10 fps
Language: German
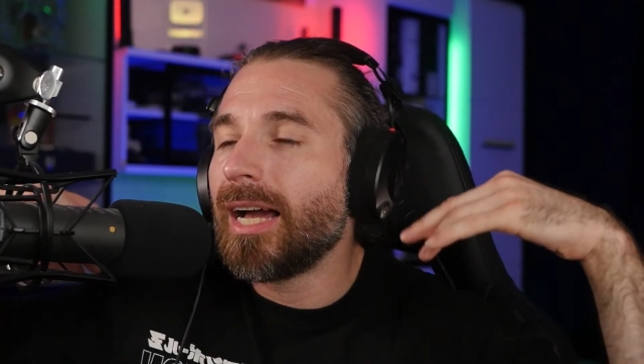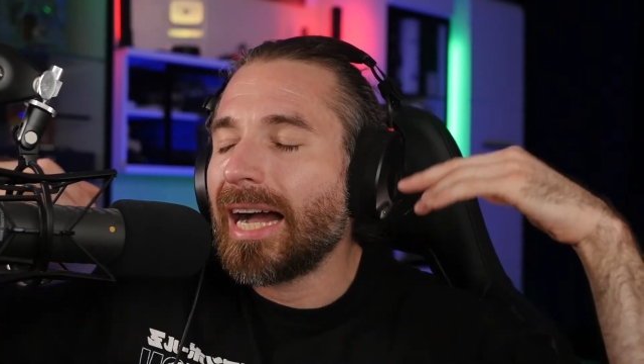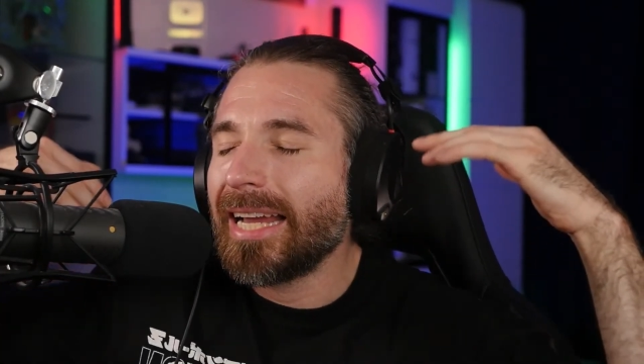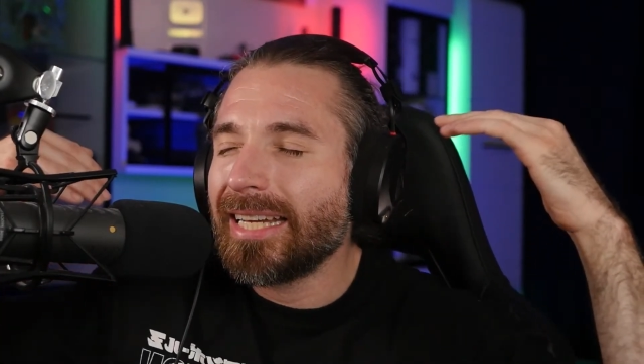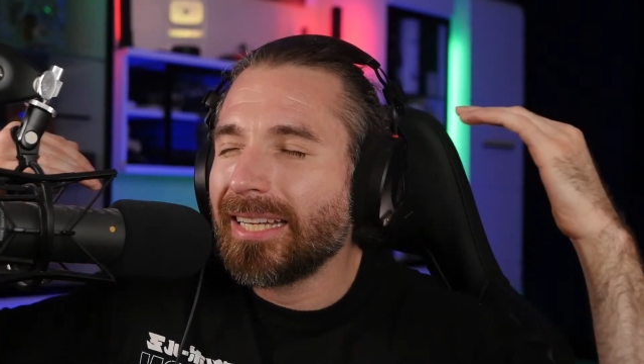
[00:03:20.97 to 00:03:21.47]

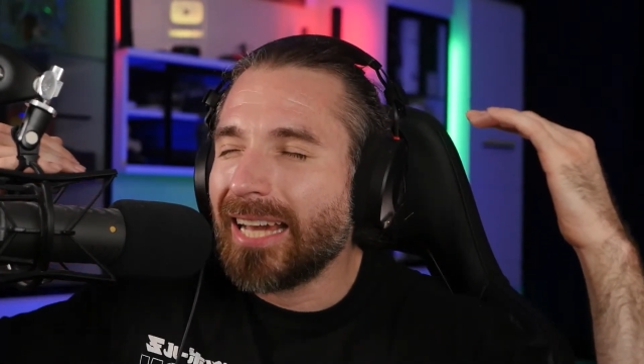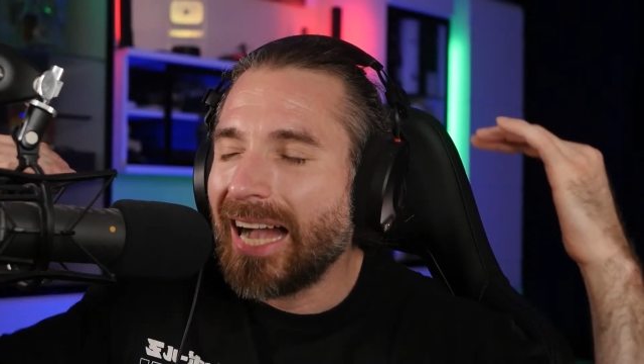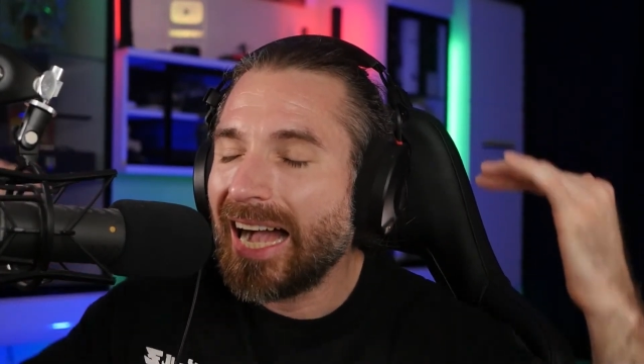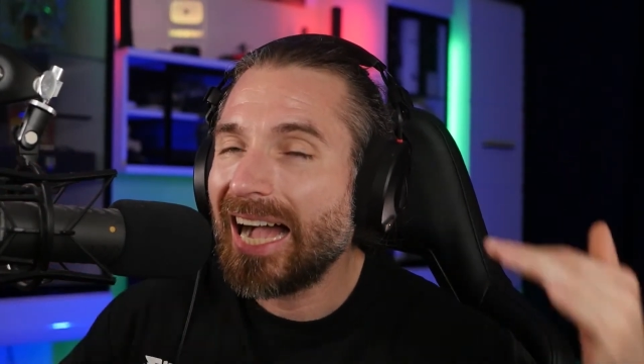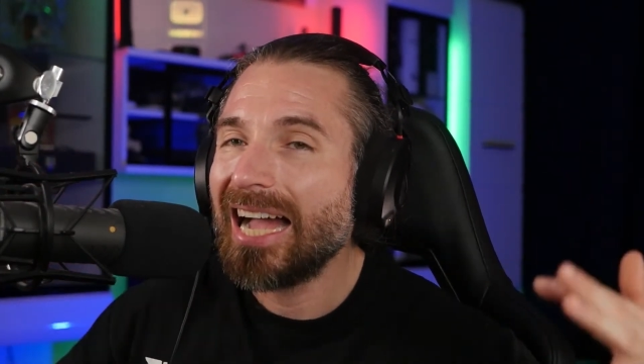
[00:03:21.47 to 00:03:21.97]
einen
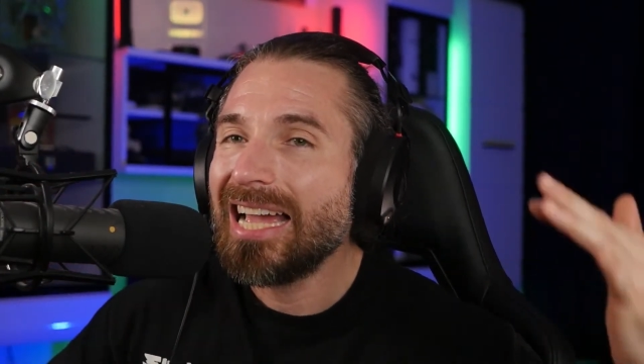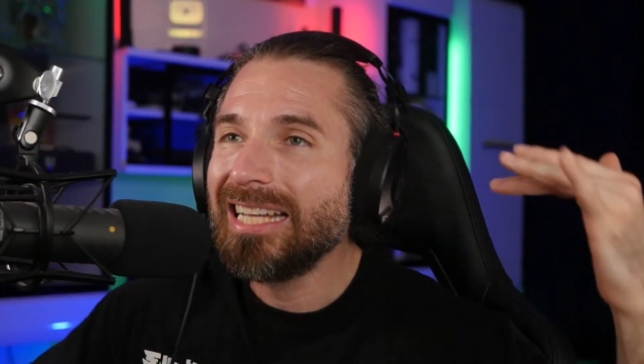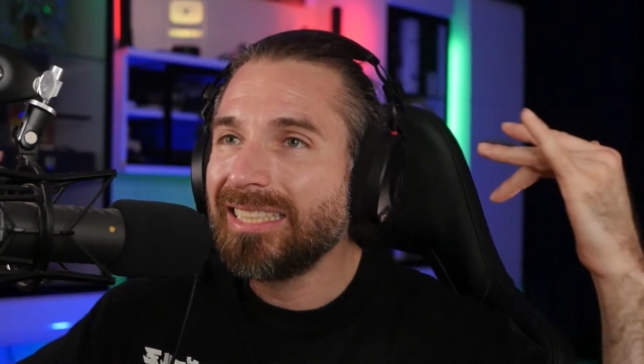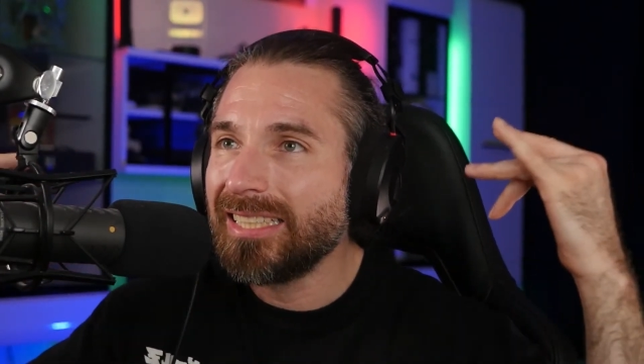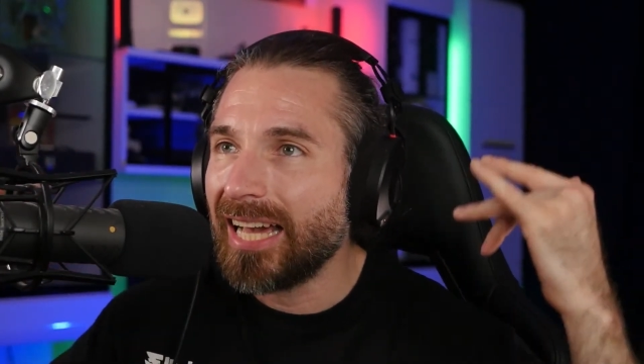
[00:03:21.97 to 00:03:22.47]

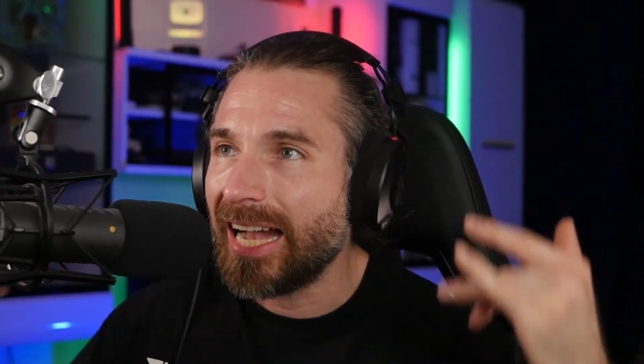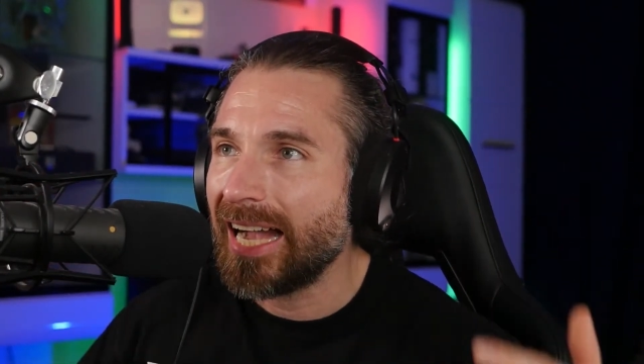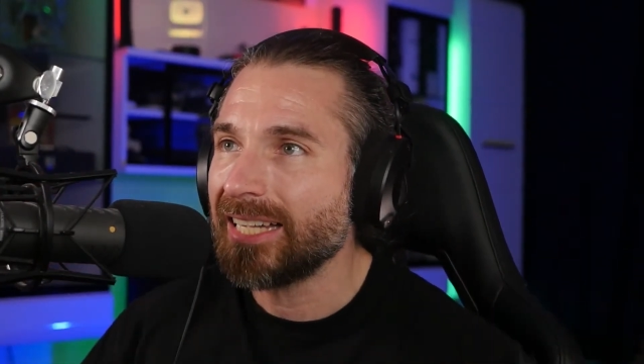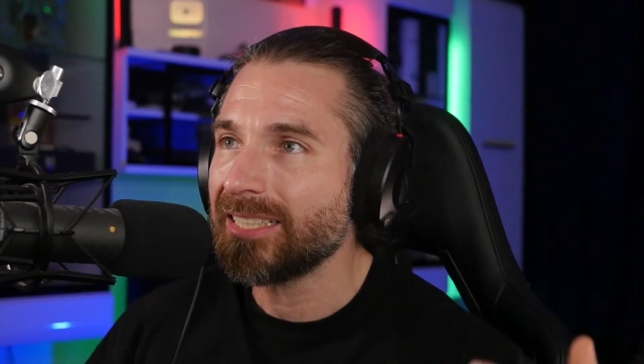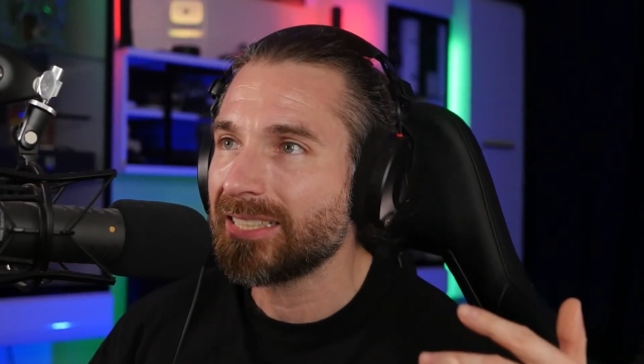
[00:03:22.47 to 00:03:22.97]
heiden
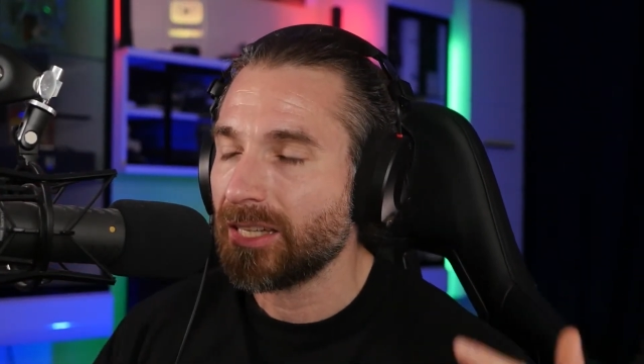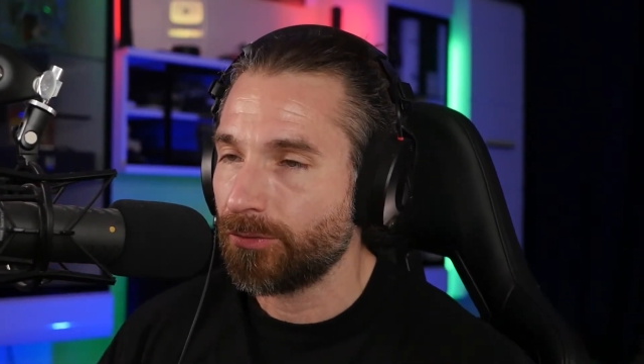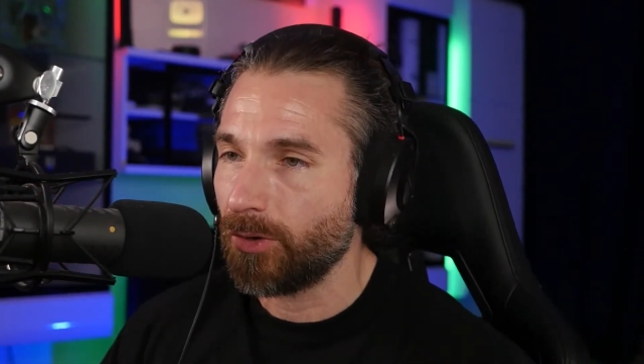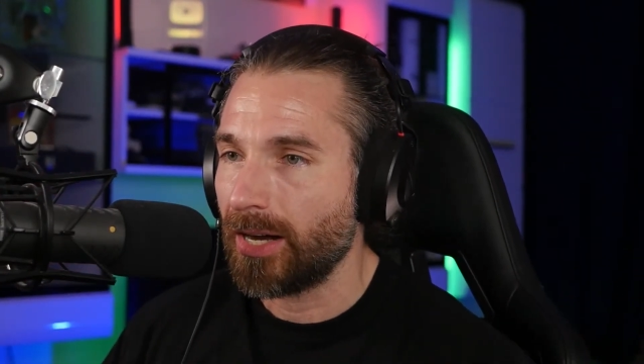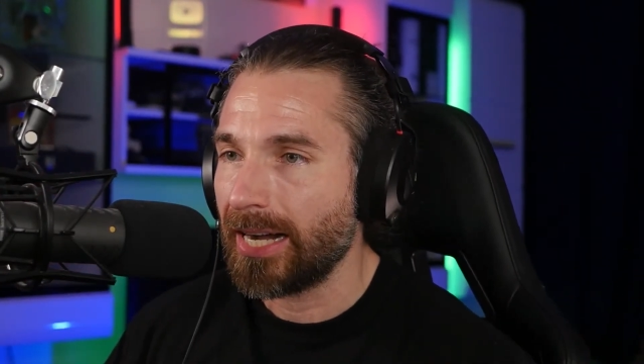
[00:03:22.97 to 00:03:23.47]
Angst
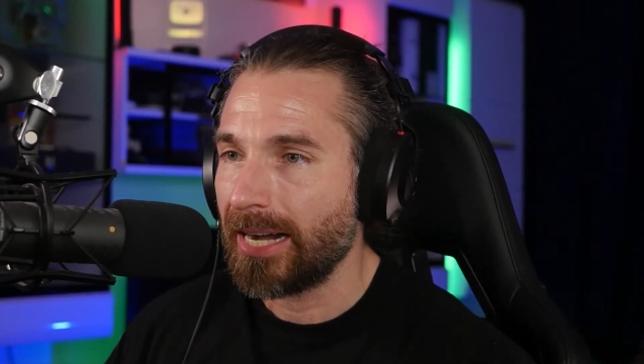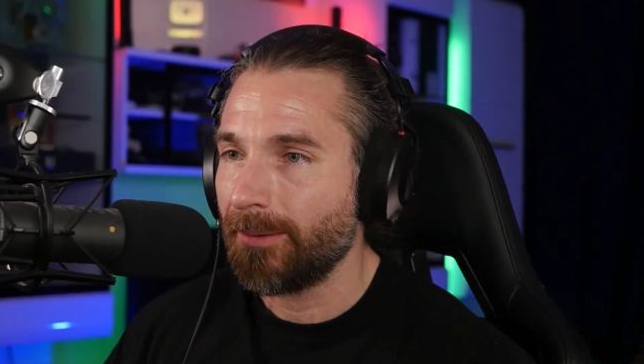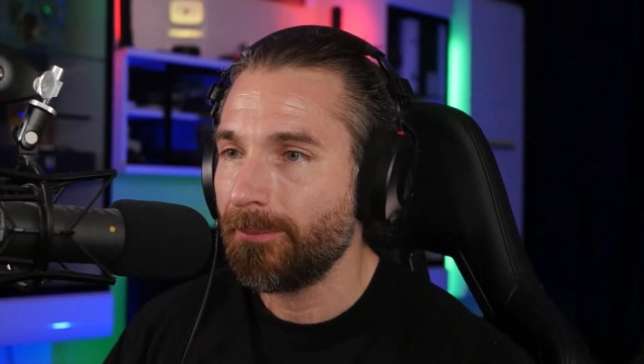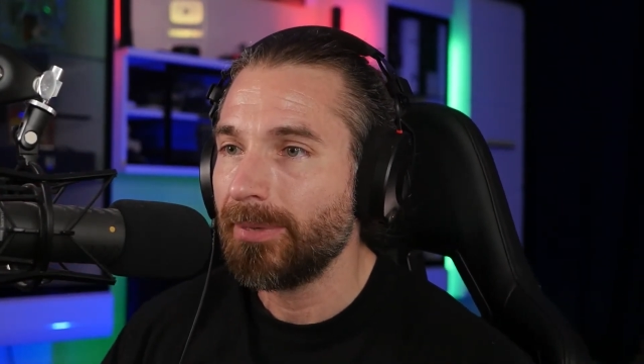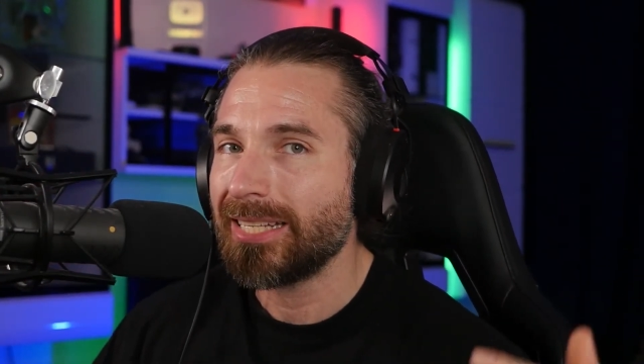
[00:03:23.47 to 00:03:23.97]
davor haben,